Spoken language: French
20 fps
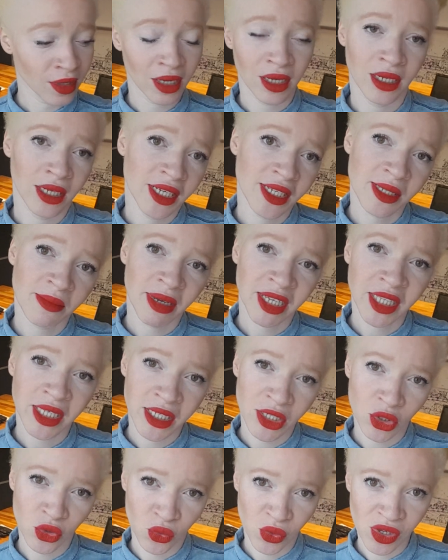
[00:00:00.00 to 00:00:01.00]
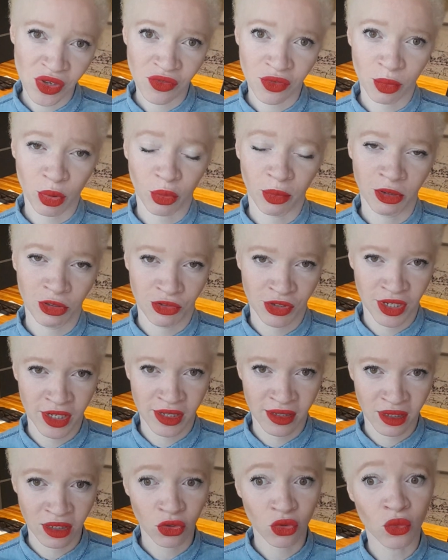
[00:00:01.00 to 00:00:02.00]
les semaines qui suivent pour pas
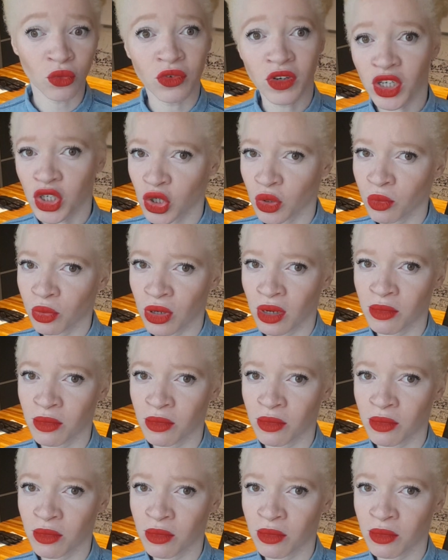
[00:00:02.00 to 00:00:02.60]
utiliser ton vrai shampoing.